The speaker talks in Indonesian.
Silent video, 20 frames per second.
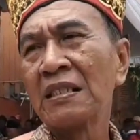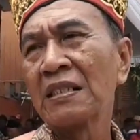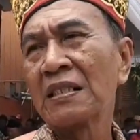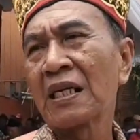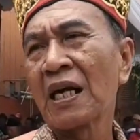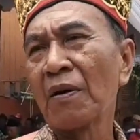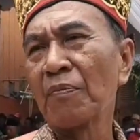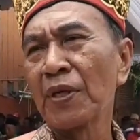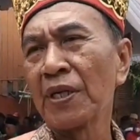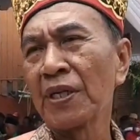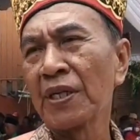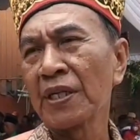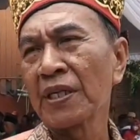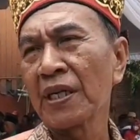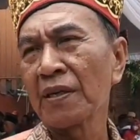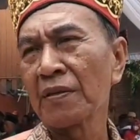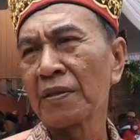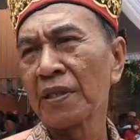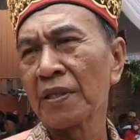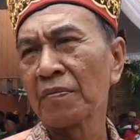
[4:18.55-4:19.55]
Kami ini
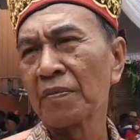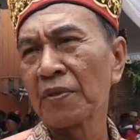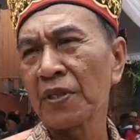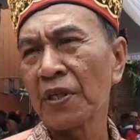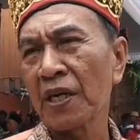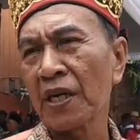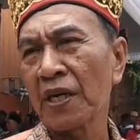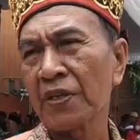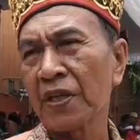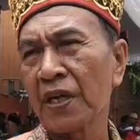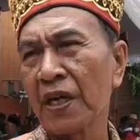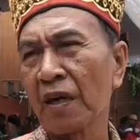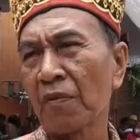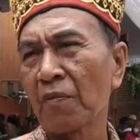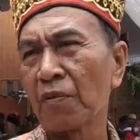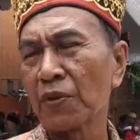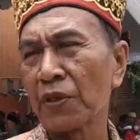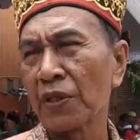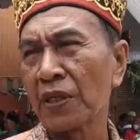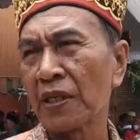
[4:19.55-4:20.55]
kan di masyarakat
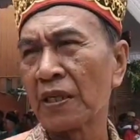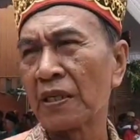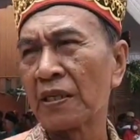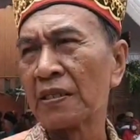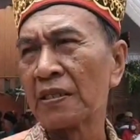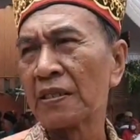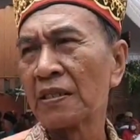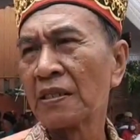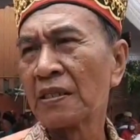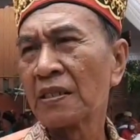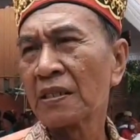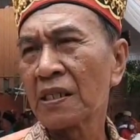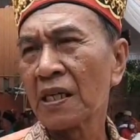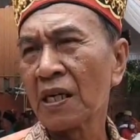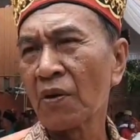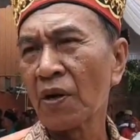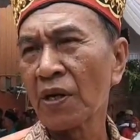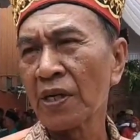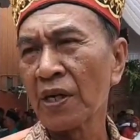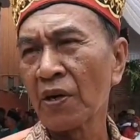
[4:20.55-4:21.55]
Tanggamus ini
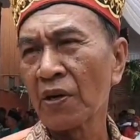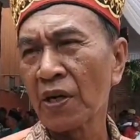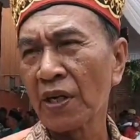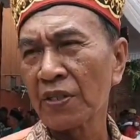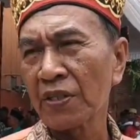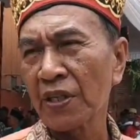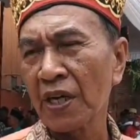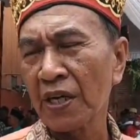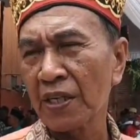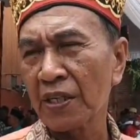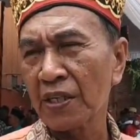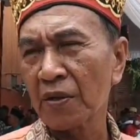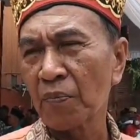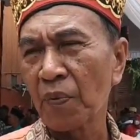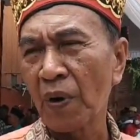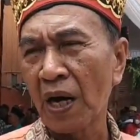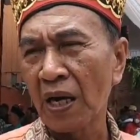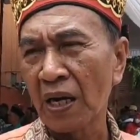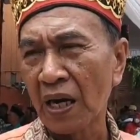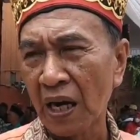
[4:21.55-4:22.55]
kalau ada orang sakit
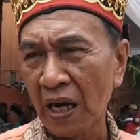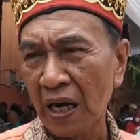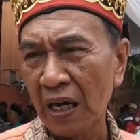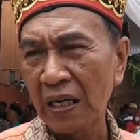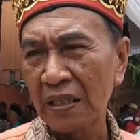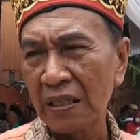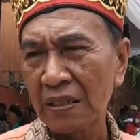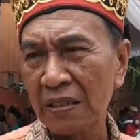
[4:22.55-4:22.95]
kepala